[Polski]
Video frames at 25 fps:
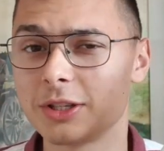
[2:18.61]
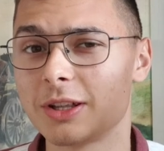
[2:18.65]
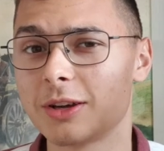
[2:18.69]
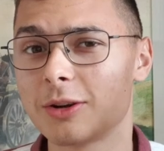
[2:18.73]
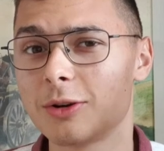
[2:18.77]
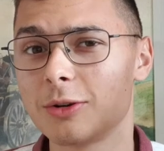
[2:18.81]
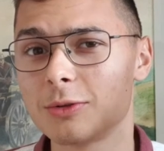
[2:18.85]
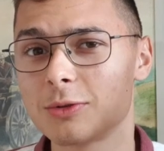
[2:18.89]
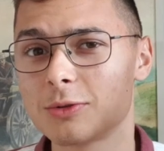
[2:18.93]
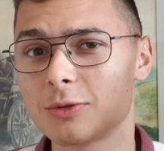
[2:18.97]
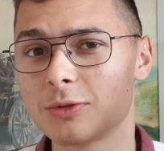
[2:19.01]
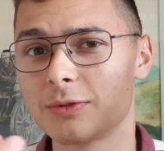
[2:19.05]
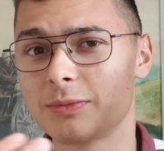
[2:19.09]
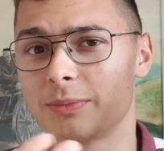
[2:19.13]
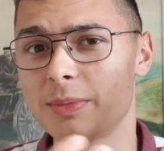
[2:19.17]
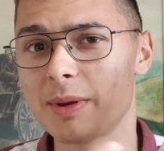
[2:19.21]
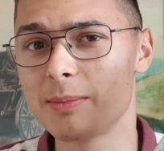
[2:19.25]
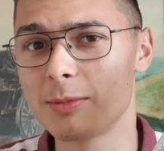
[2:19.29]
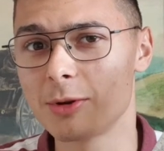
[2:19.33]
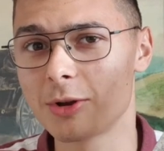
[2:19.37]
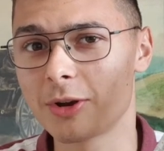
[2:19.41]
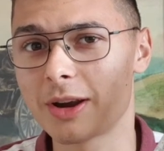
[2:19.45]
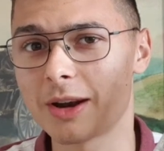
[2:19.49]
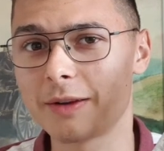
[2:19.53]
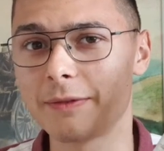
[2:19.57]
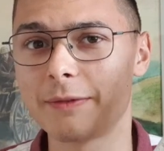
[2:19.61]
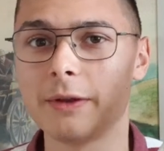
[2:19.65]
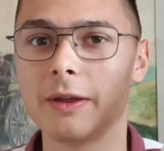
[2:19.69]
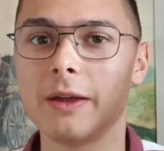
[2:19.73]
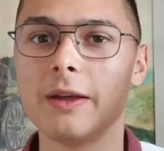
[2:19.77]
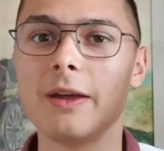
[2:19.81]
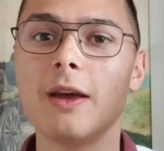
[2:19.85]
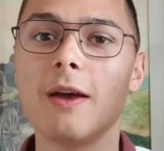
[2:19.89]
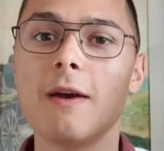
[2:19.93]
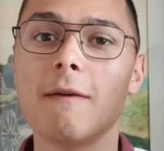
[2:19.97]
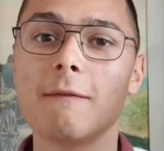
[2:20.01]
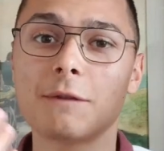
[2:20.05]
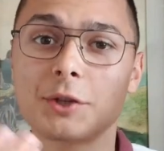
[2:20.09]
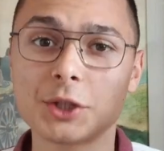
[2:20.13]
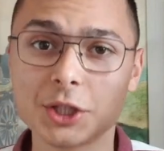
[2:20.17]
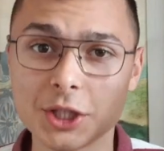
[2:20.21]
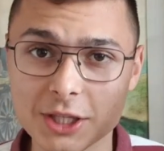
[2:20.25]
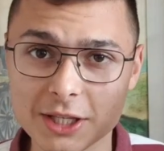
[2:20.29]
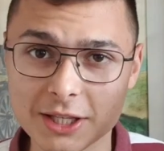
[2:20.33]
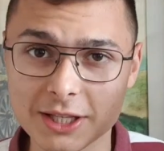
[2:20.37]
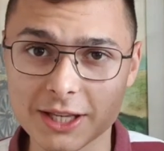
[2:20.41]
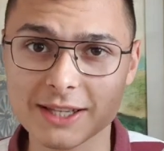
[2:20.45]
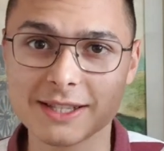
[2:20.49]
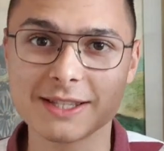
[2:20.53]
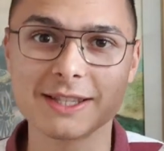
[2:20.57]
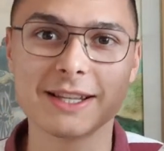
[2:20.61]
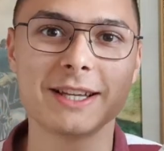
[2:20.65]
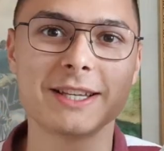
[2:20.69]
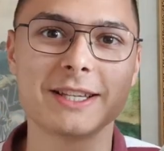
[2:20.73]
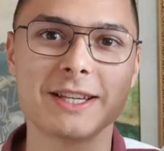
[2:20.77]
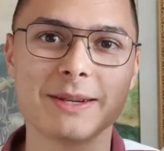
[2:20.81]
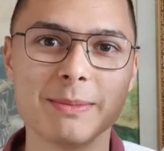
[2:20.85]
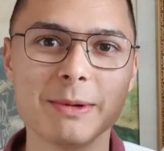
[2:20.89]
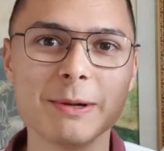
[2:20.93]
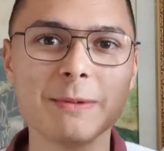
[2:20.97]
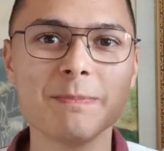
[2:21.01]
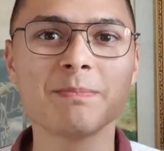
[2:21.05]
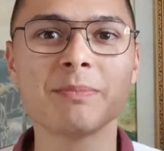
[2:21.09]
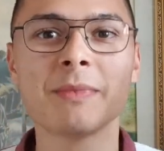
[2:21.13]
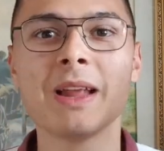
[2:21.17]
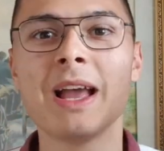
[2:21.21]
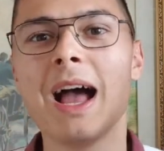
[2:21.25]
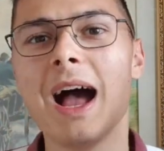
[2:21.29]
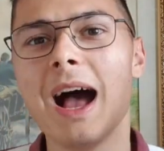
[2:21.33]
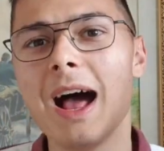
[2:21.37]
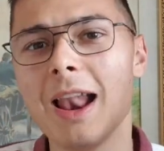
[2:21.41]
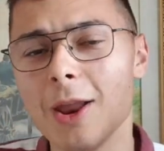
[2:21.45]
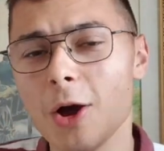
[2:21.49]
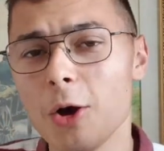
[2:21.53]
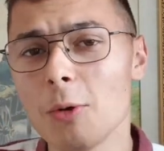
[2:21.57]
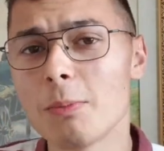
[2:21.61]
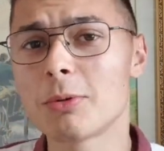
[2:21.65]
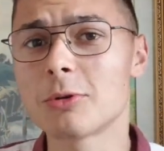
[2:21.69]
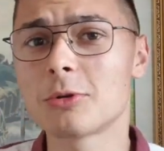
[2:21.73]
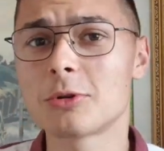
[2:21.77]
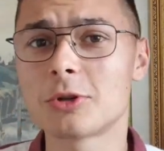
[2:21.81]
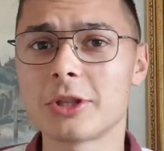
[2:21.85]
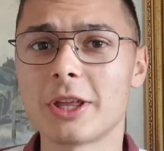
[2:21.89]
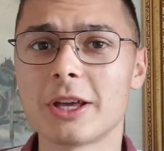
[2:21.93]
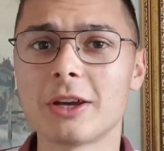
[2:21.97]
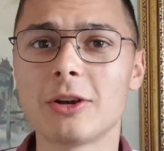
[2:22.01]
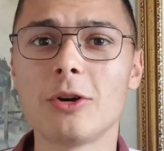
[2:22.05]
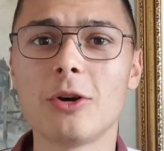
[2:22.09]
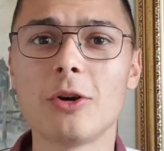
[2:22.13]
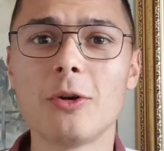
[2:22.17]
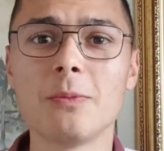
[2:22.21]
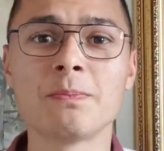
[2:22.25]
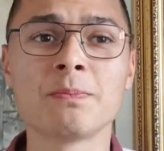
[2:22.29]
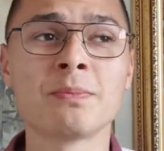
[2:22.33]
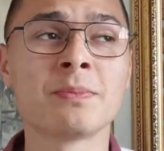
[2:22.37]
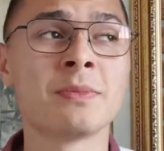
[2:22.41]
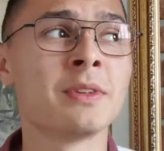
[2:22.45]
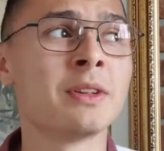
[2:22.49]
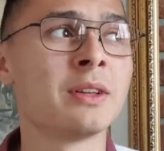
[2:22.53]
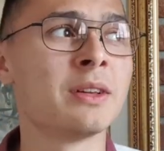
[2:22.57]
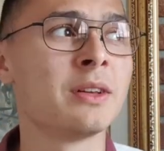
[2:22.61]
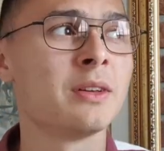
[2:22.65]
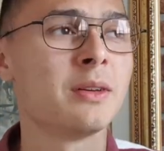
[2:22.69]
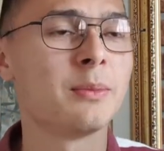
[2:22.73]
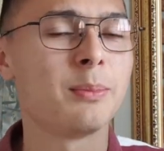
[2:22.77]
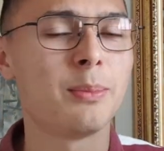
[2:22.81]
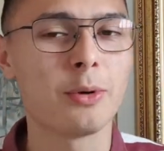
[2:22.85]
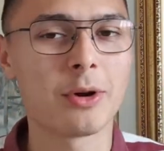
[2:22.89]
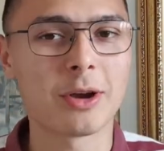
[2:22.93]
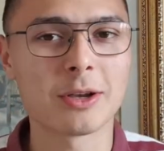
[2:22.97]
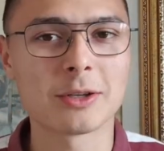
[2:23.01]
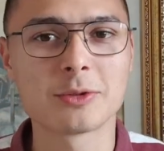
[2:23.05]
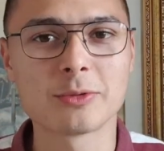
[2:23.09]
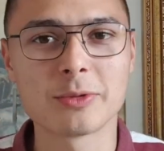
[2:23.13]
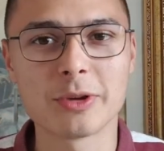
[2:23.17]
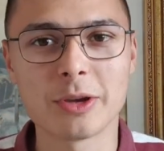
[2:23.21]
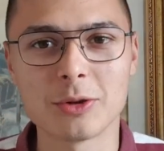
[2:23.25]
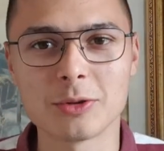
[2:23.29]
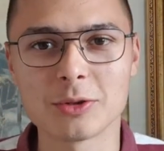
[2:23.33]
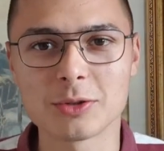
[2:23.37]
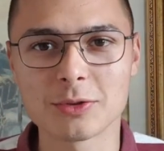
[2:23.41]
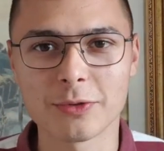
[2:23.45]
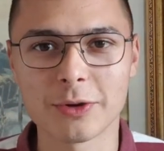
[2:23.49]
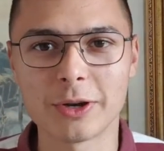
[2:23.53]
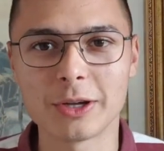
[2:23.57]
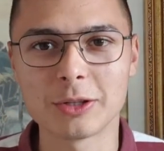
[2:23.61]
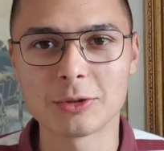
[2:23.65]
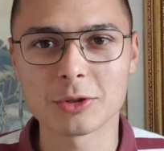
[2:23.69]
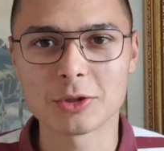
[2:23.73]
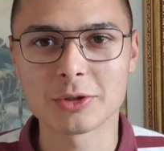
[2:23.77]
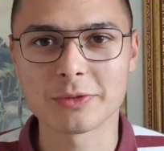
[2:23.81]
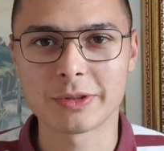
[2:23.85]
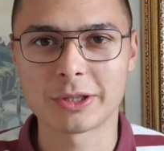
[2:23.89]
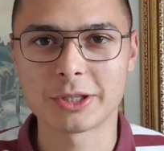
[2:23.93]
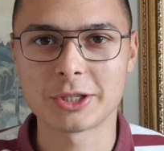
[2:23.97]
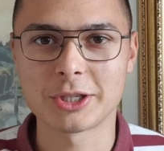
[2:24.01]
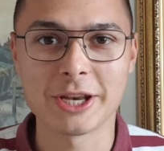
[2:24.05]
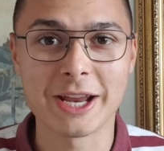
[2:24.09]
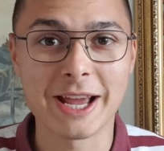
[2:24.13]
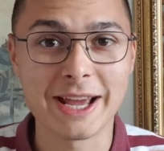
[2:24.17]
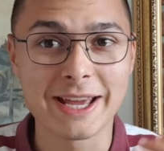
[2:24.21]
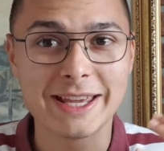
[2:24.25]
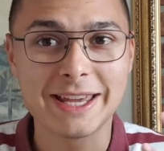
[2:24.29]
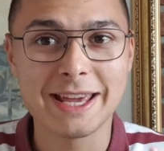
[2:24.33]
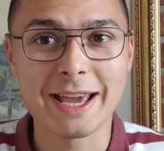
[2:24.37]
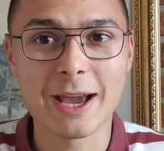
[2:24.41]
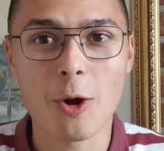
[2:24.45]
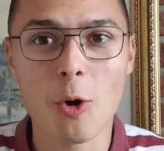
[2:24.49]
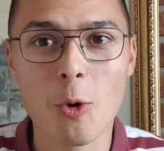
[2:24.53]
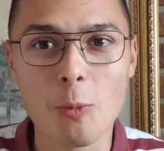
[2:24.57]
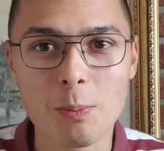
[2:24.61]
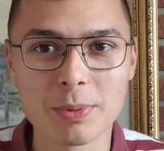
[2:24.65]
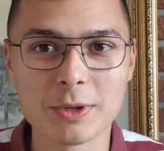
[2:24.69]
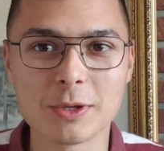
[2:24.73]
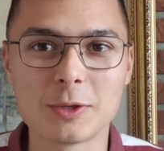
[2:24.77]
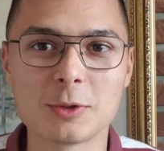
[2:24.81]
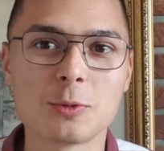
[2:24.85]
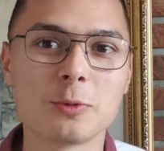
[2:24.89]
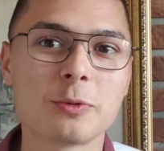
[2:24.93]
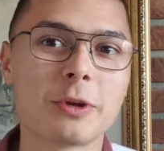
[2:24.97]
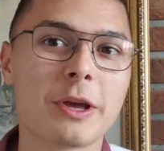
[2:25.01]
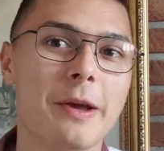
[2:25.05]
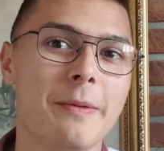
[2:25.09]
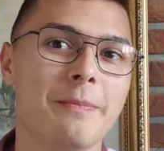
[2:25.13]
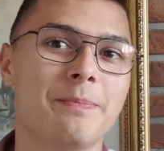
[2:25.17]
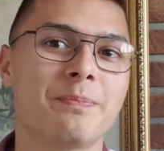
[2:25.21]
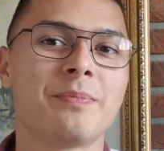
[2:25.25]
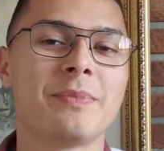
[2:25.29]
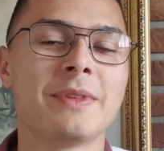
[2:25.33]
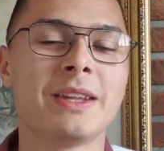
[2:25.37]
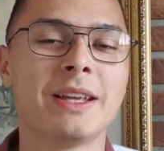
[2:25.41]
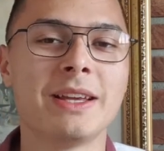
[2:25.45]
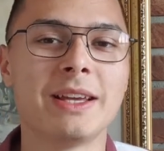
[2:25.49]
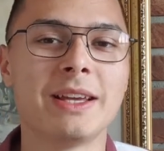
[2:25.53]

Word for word: Na końcu w bibliografii wszystkie znajdziemy, ale oprócz tego pokazuje on swoje doświadczenia i je opisuje.